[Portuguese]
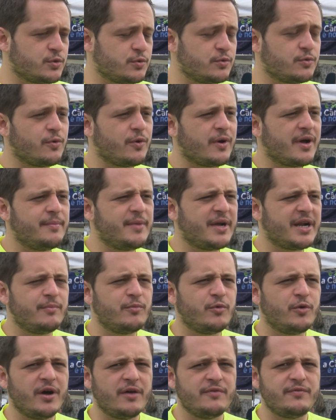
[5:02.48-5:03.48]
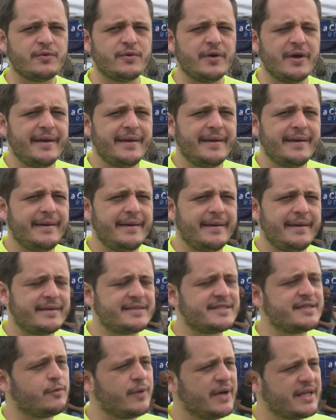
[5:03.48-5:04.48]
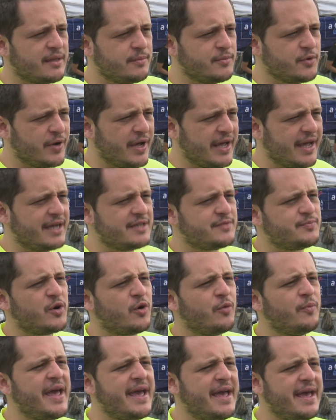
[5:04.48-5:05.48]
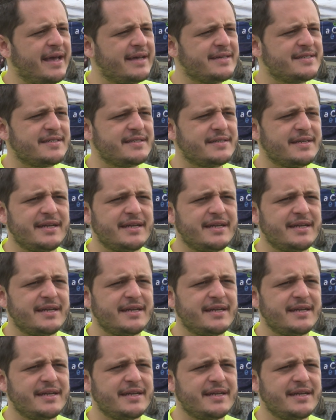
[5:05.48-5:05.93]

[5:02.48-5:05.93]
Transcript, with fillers: junto com o Câmara Móvel, é, 50 mil reais para a UBS,